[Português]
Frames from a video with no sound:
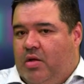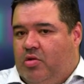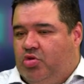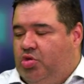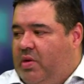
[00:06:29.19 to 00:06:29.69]

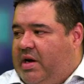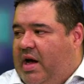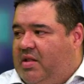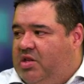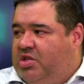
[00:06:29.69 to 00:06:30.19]
Surgiu uma
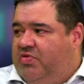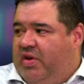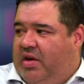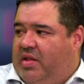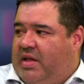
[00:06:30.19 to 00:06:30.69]
casa, a gente
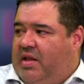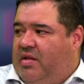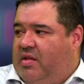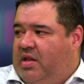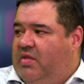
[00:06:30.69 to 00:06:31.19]
vai nesse
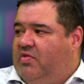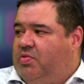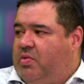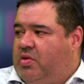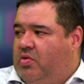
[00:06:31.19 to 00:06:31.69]
cadastro de
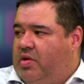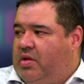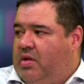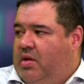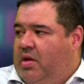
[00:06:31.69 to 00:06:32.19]
120 pessoas.
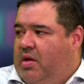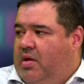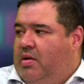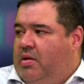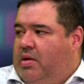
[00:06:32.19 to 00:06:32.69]
Ah,
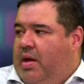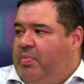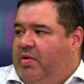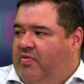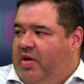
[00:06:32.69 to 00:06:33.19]
perfeito. Né,
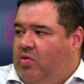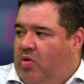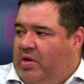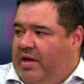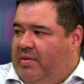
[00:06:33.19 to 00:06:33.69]
para ver
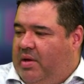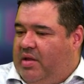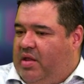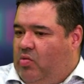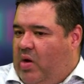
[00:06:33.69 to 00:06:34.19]
qual que
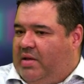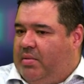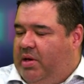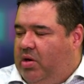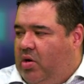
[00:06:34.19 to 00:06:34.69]
é, se
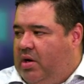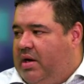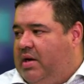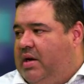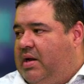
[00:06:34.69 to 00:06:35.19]
enquadra melhor
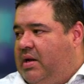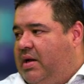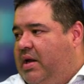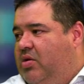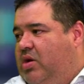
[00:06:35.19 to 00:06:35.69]
na, na,
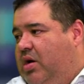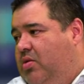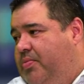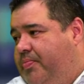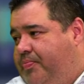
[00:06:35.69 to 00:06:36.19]
naquele local. E
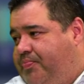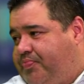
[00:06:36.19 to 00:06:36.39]
tem uma